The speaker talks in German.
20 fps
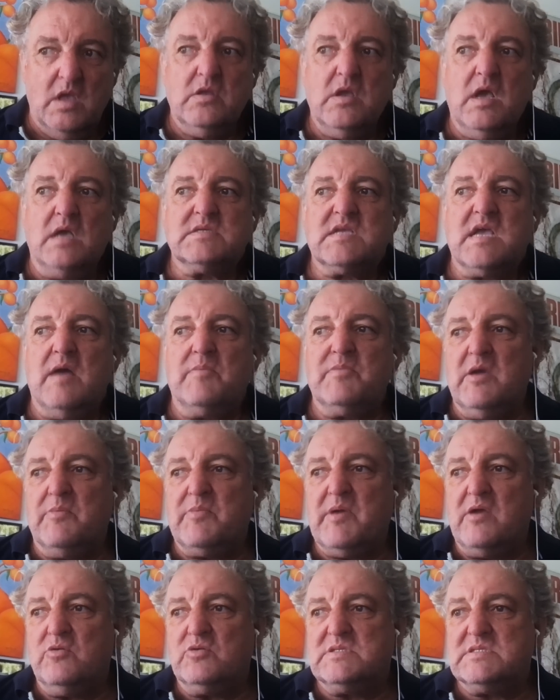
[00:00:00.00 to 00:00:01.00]
Ja, es gab ja
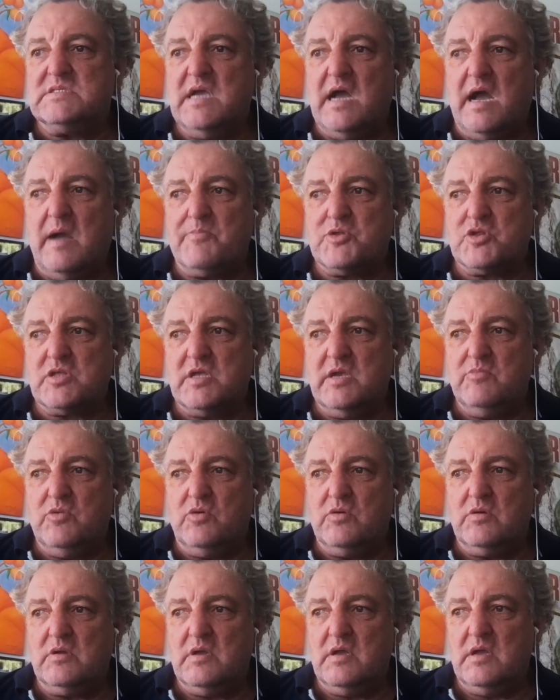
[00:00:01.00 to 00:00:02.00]
bei uns die
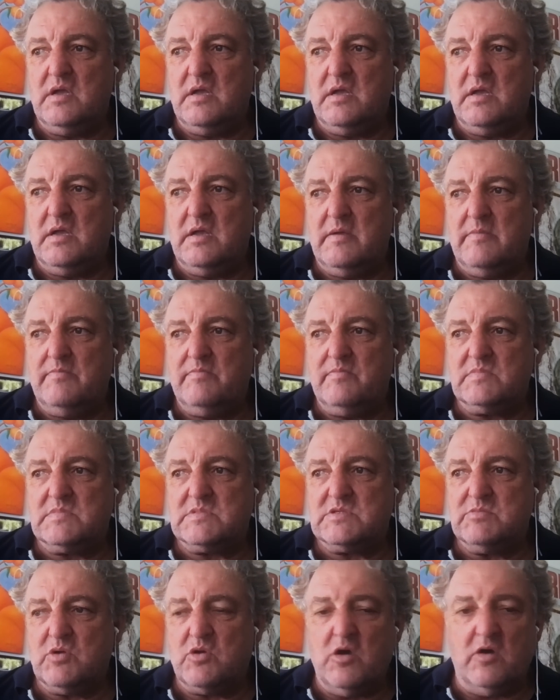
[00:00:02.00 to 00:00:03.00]
Abstimmung ähm,
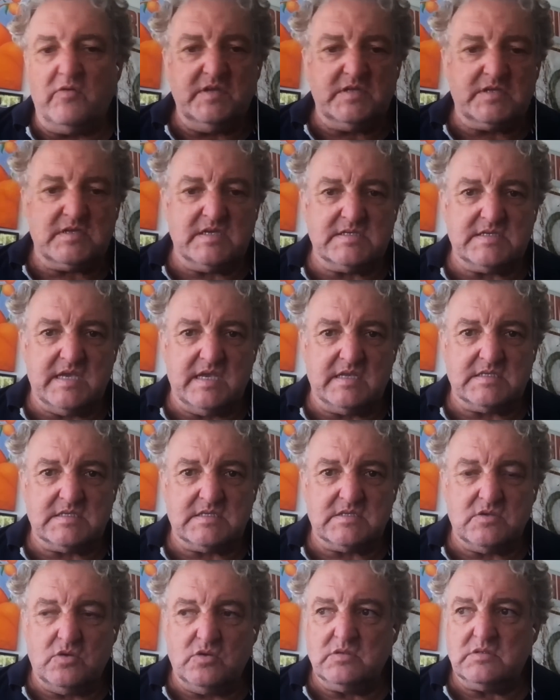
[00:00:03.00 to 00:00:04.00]
zum
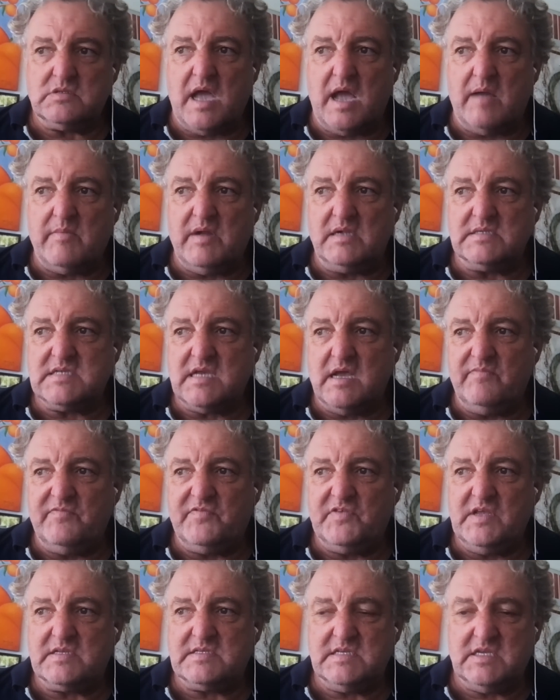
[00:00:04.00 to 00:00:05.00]
Covid-Gesetz und damals haben
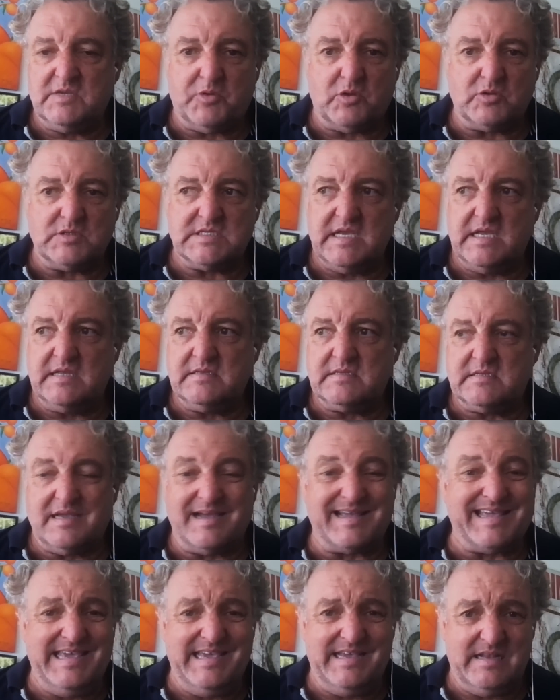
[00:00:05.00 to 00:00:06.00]
40 Prozent
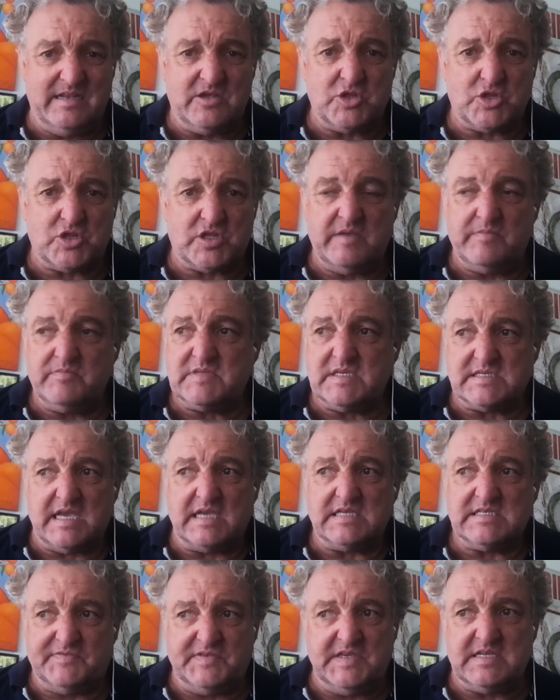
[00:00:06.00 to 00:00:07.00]
dagegen gestimmt. Das
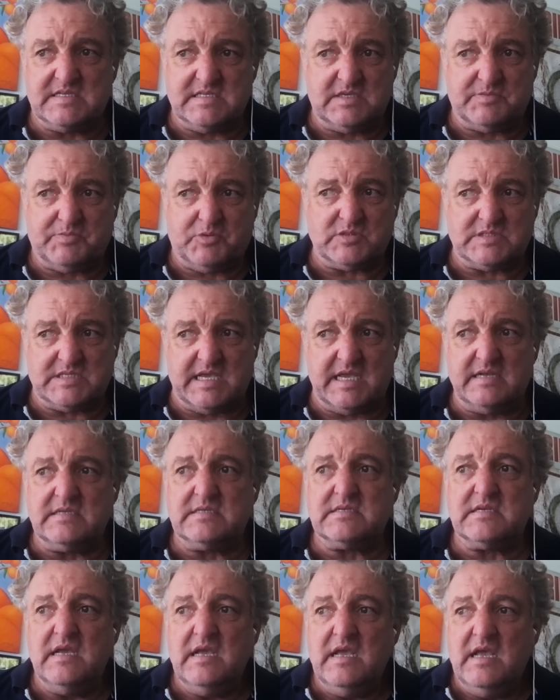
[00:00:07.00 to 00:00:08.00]
heißt, 40
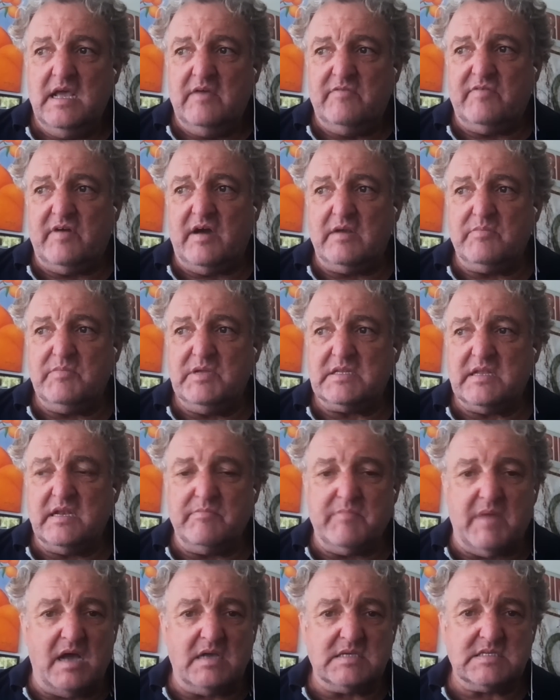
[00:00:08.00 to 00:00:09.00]
Prozent waren mit den
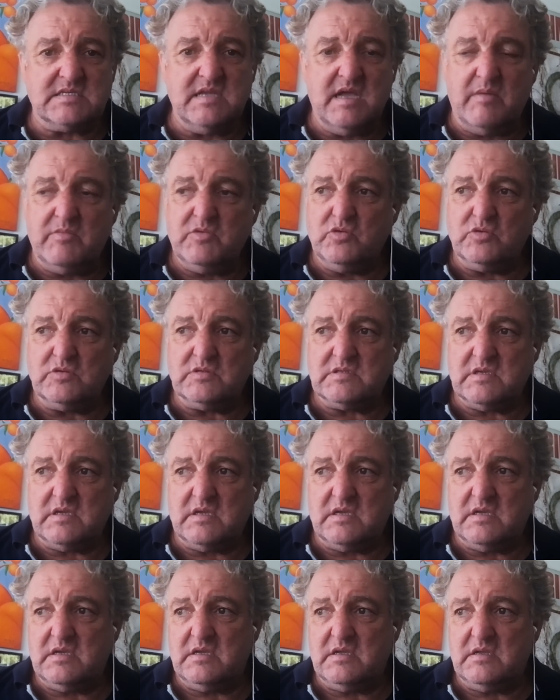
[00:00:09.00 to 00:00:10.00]
Maßnahmen und
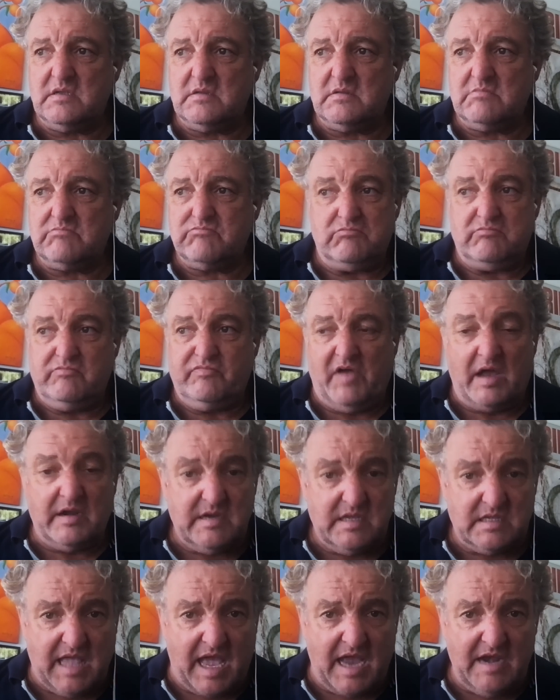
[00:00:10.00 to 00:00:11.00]
äh, waren
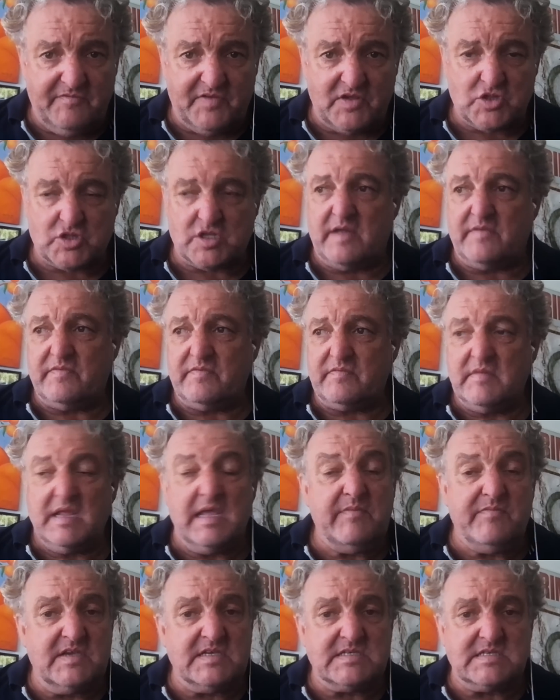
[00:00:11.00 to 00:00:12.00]
nicht einverstanden.
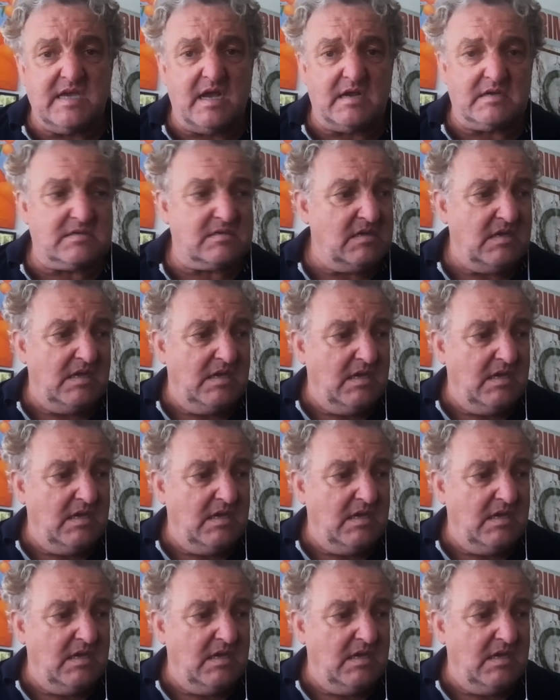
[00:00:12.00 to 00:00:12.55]
Eben wie gesagt,